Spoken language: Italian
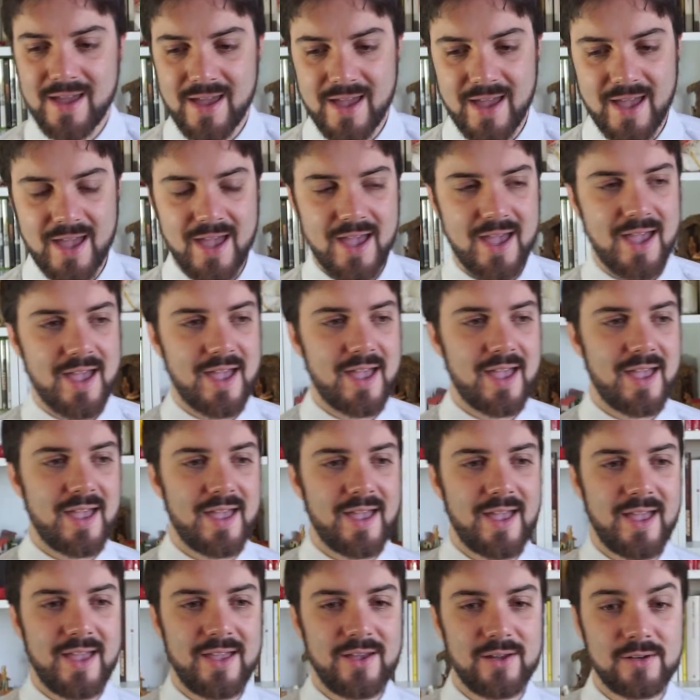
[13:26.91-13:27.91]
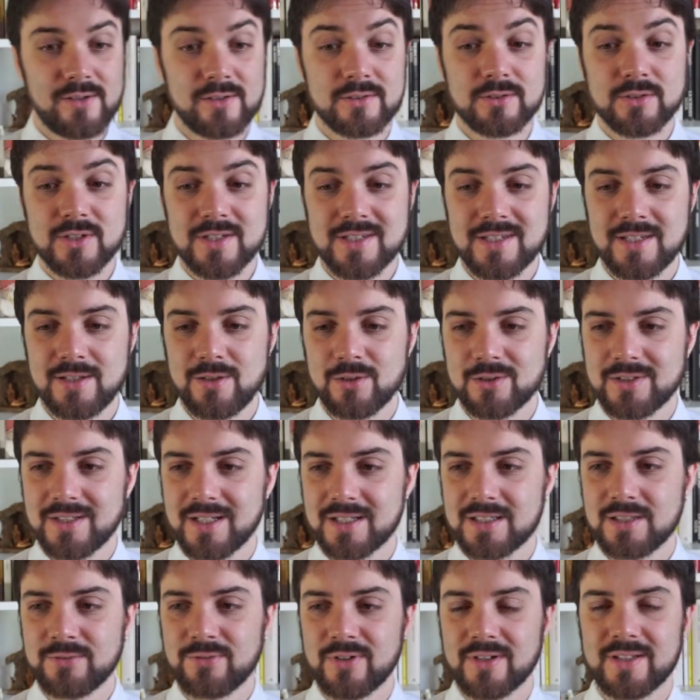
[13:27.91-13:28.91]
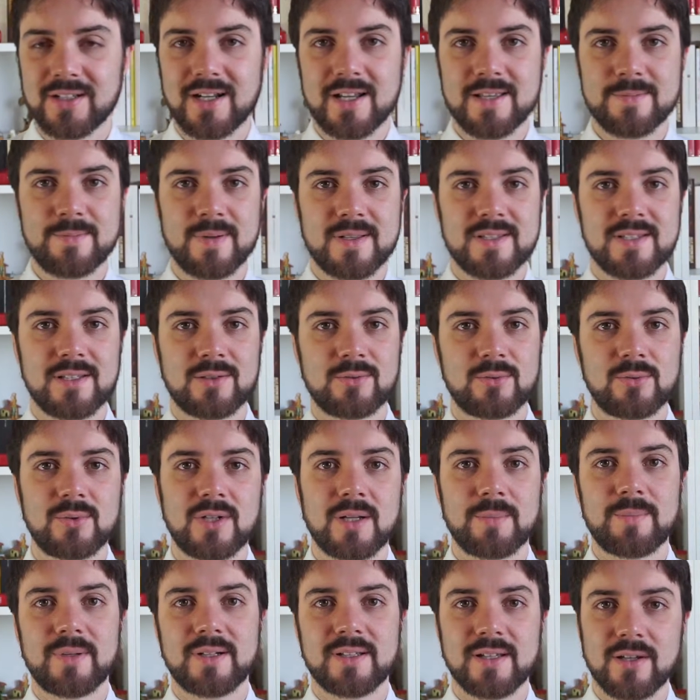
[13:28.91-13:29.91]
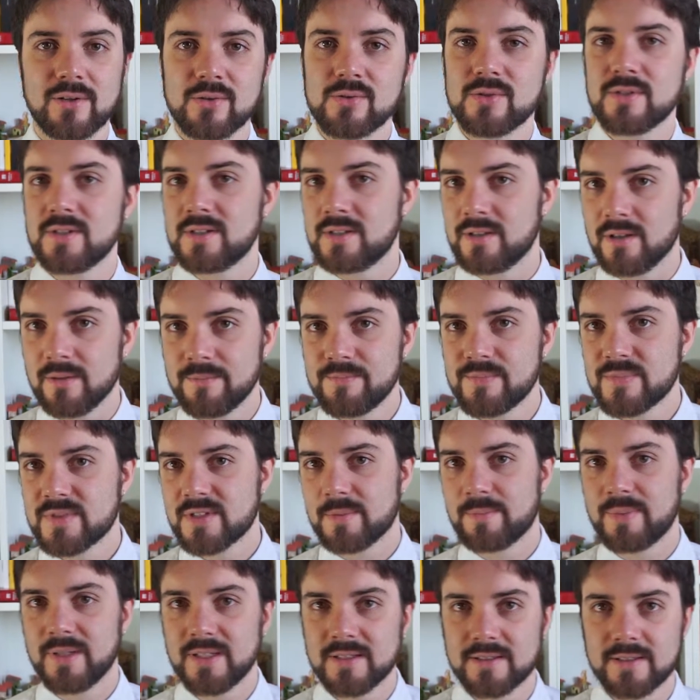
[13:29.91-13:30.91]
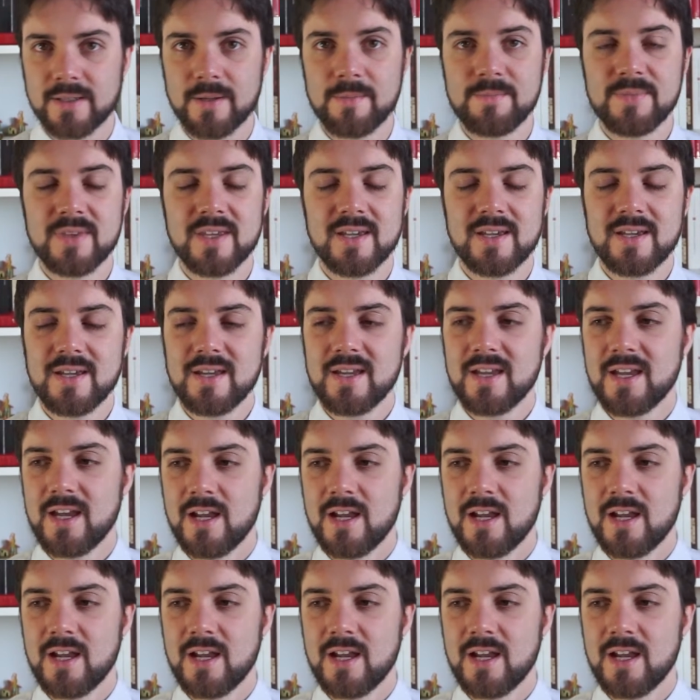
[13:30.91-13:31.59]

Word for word: E, e, e io ho detto, sì, li ho tirati fuori dalla spazzatura perché così, no? sapete.